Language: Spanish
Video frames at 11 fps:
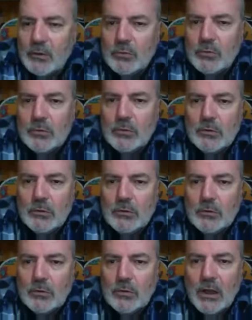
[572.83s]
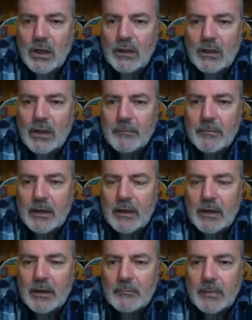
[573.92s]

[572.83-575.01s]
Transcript: una aldea para,